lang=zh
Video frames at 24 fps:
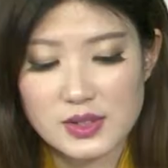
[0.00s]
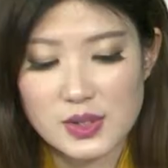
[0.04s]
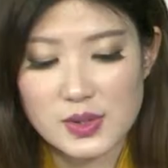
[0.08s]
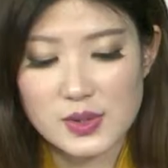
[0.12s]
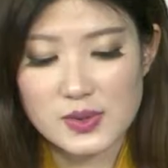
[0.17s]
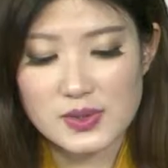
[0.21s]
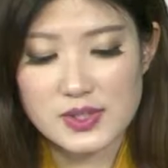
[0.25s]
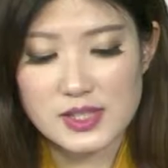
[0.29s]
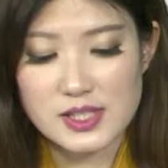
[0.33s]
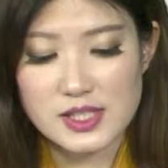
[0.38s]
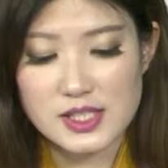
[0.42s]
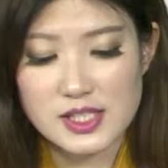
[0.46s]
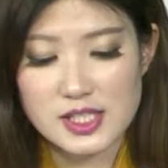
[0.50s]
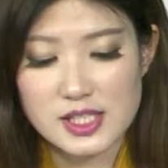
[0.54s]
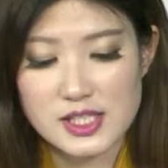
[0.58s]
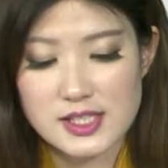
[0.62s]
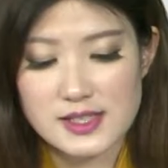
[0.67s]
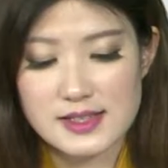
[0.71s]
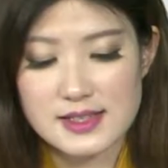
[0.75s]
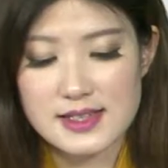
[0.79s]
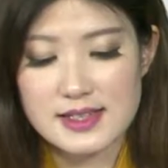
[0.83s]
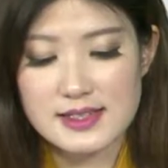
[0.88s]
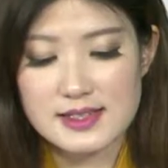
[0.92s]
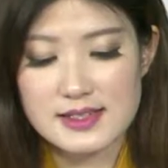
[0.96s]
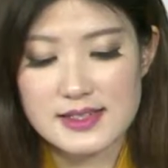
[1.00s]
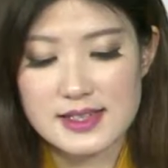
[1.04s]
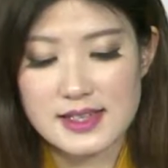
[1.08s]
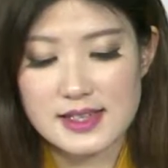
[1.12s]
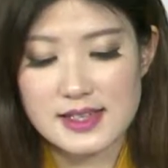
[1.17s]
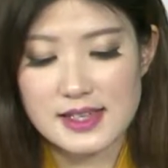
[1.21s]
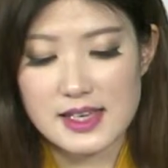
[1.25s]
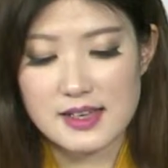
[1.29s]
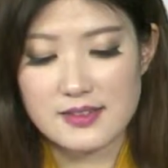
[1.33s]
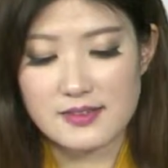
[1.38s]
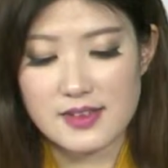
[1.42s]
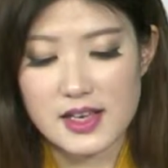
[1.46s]
动及时间节
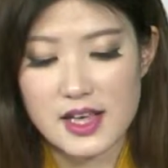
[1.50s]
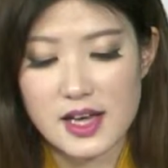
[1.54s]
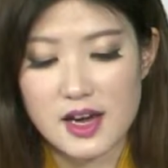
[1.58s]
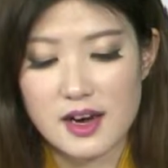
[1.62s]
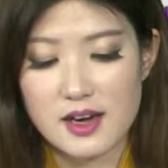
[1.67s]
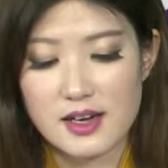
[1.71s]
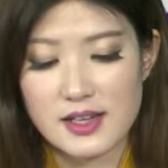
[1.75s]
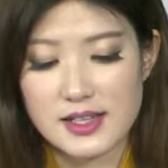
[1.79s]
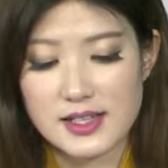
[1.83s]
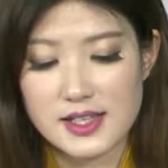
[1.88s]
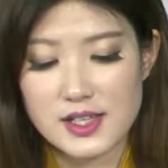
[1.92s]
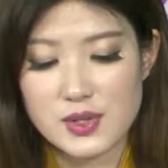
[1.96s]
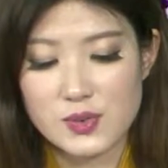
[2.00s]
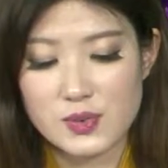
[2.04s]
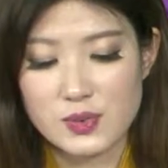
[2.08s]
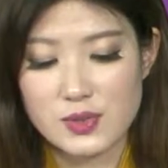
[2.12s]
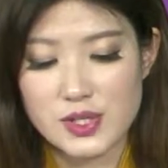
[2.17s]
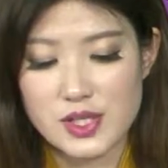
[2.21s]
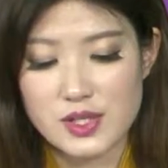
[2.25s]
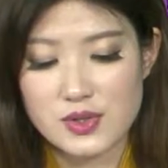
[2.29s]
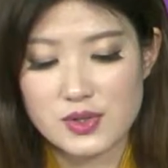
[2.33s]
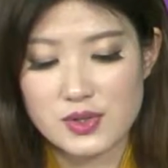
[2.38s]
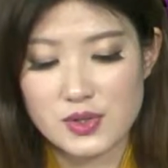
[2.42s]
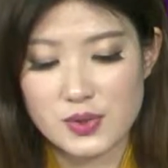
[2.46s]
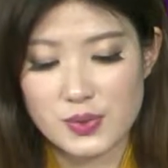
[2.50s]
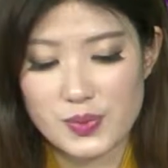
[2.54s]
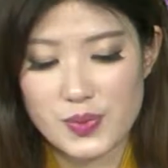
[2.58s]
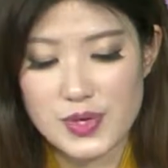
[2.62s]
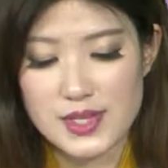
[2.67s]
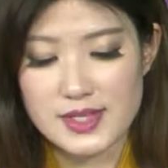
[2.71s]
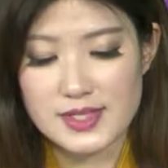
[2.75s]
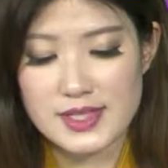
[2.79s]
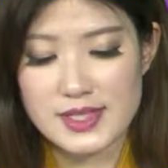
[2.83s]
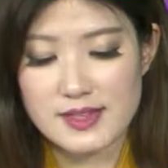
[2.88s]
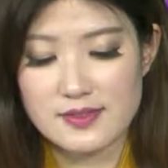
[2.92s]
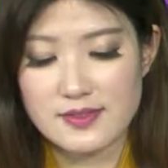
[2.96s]
点为二零一五年九
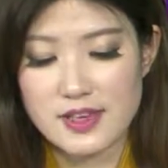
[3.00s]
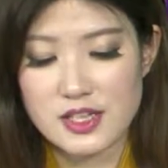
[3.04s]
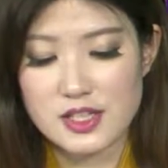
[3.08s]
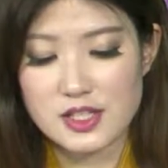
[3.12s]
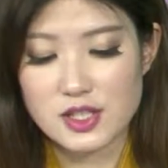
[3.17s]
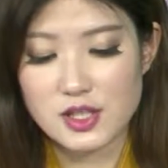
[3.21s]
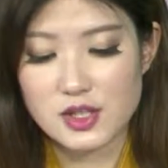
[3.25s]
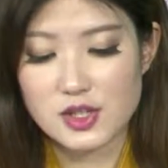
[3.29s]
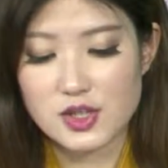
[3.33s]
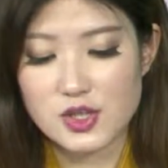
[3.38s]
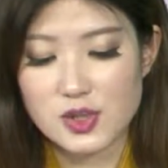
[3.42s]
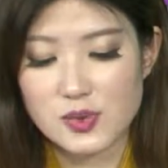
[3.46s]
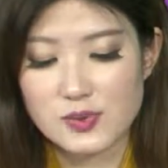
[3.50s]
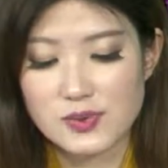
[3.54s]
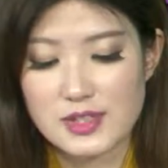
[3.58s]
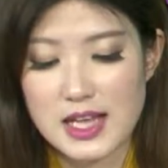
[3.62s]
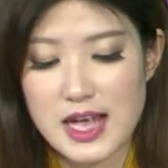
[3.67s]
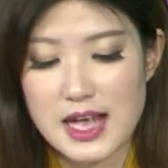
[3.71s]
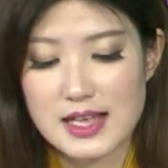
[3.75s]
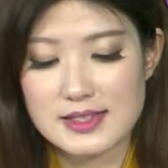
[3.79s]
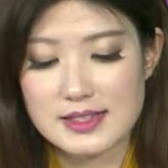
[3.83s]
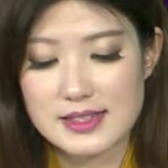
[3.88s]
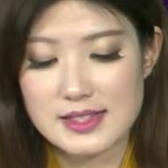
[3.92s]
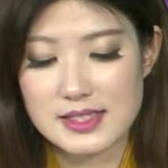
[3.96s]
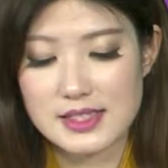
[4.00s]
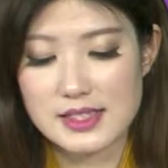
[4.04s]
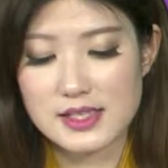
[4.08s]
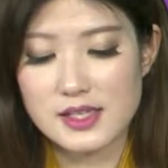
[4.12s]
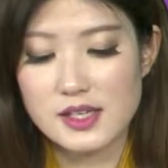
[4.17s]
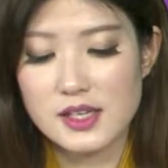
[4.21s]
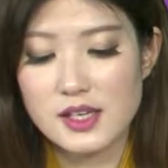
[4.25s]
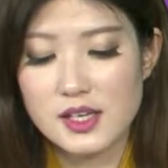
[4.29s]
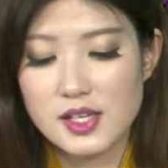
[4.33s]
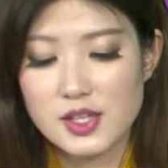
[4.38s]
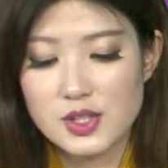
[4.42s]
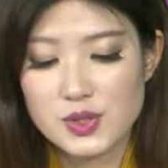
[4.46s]
月前完成重大
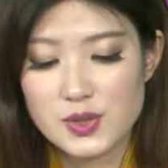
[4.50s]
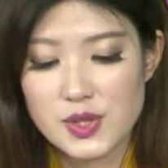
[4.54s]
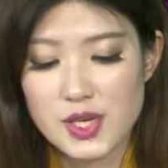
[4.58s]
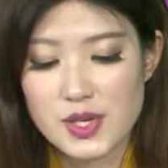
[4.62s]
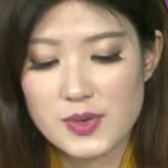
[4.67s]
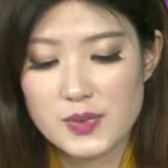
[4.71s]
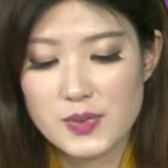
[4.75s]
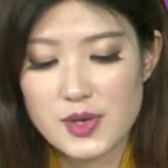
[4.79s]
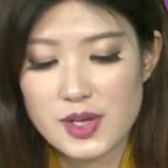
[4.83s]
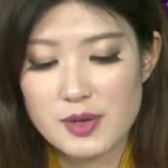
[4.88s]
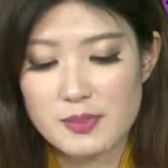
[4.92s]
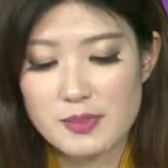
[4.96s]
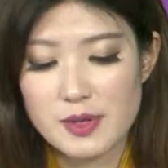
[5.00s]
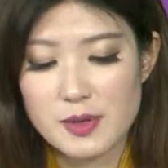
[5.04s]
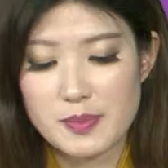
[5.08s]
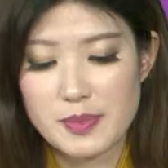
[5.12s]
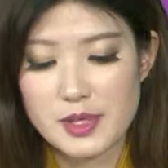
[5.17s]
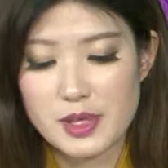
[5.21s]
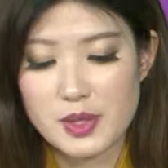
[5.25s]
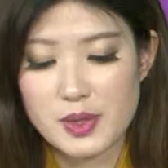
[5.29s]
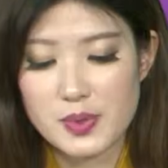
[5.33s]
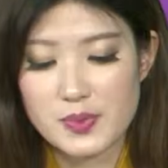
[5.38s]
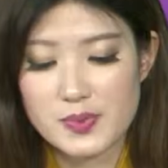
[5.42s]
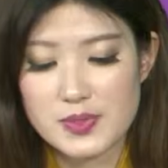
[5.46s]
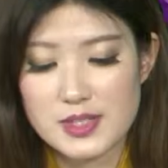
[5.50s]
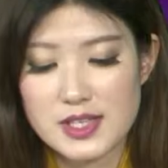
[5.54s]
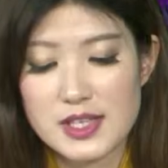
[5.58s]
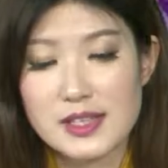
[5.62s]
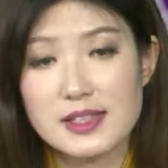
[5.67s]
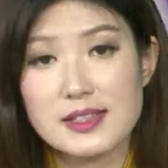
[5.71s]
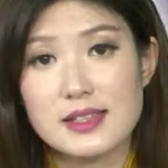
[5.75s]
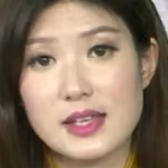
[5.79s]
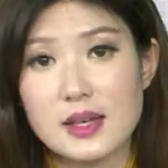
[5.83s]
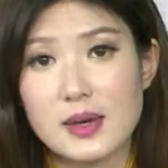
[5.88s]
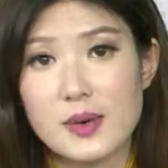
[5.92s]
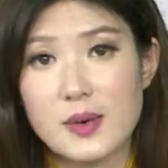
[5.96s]
及穿越密闭空间
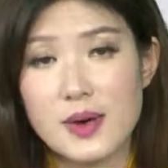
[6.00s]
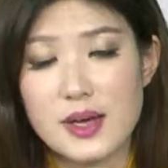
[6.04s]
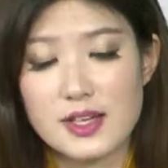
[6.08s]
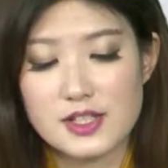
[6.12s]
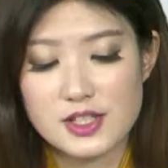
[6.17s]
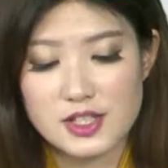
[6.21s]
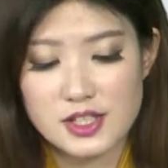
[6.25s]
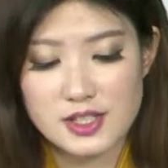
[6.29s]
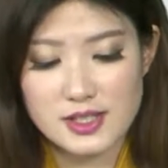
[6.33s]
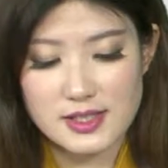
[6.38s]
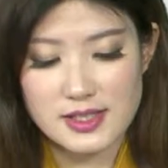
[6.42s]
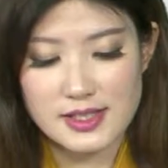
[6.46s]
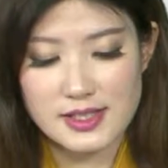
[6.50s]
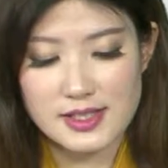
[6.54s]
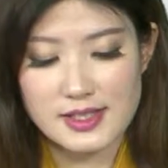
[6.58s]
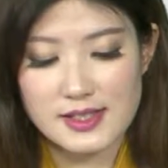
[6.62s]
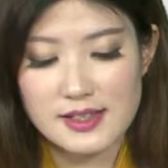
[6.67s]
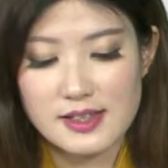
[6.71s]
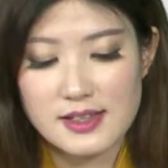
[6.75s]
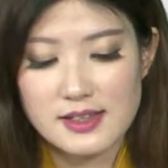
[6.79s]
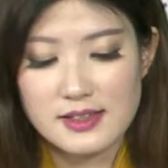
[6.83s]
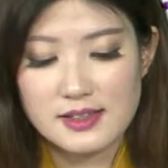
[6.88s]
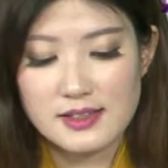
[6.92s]
隐患治理。